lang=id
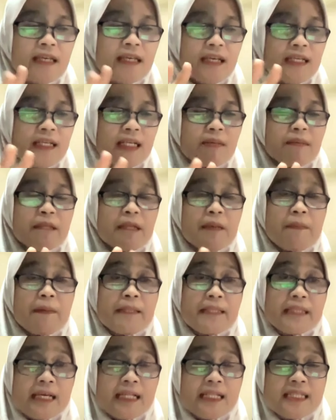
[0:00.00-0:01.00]
dan
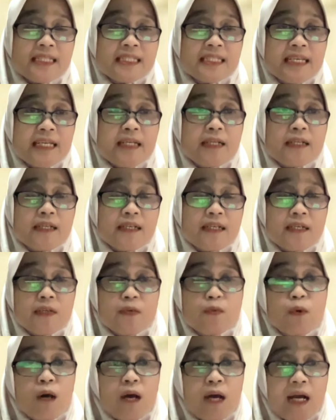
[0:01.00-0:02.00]
mendapatkan snack uh,
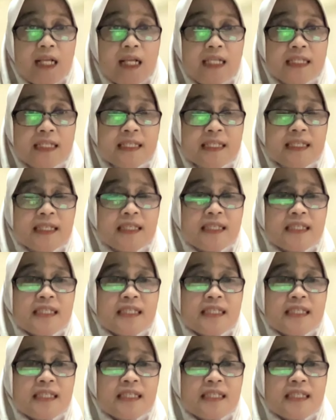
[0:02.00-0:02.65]
dua kali.